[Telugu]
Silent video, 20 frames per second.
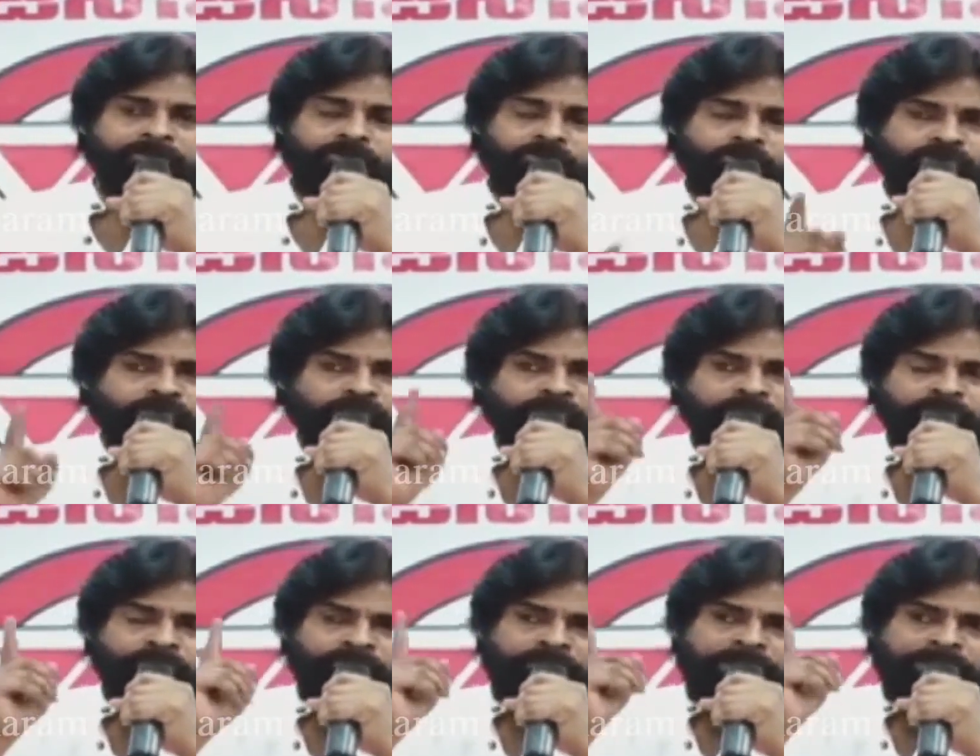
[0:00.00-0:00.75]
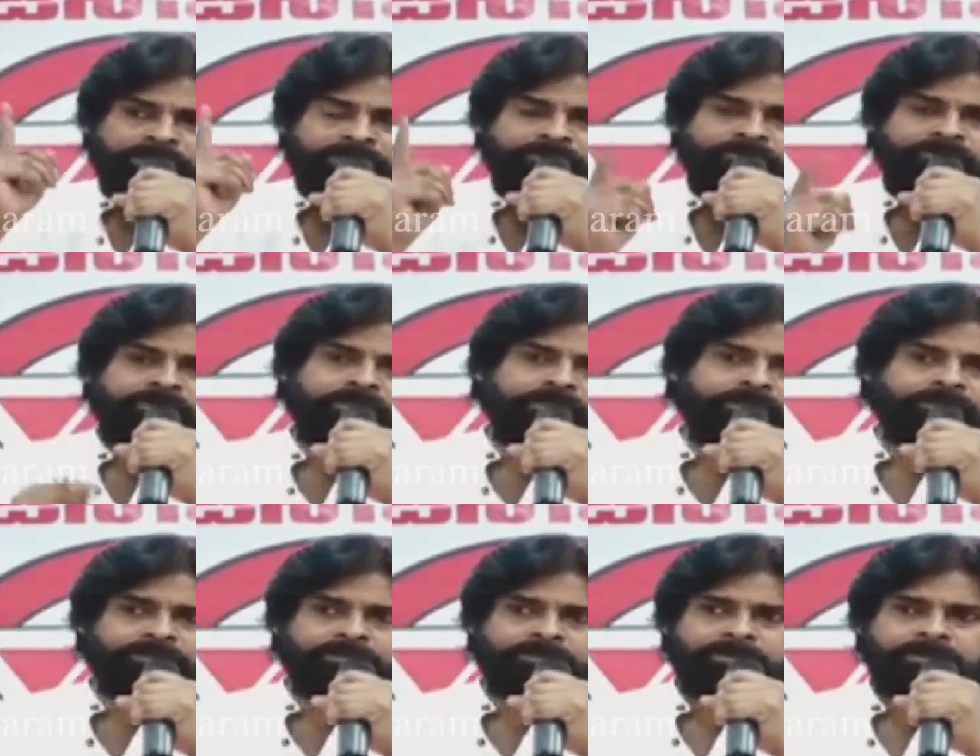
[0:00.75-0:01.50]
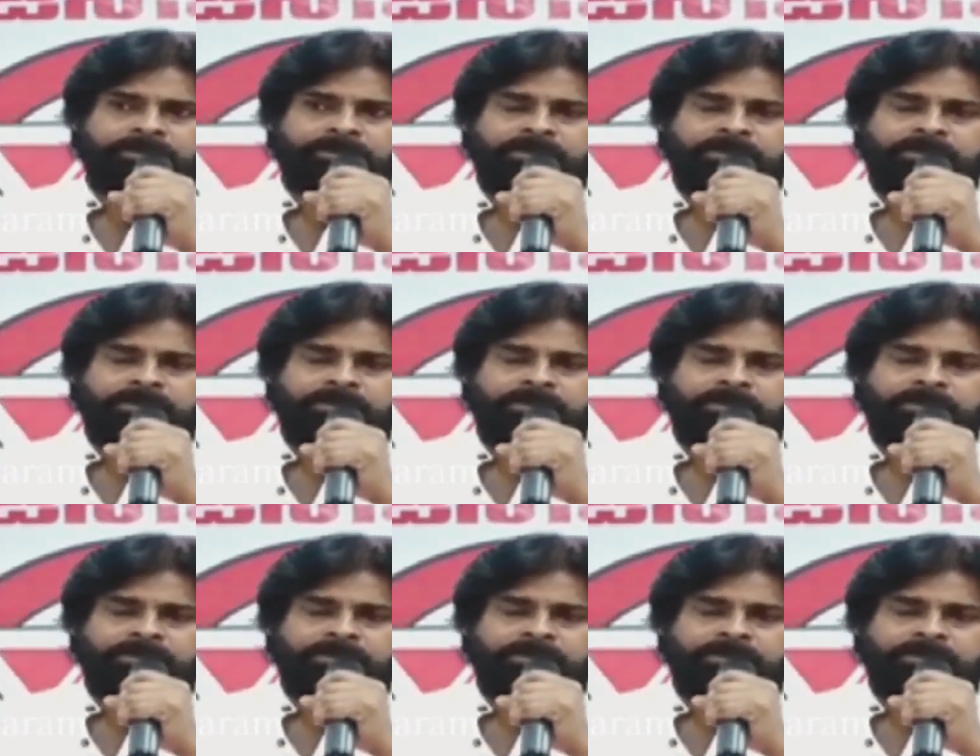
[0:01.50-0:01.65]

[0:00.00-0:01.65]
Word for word: తిరుగుబాటు ప్రాంతం ఇది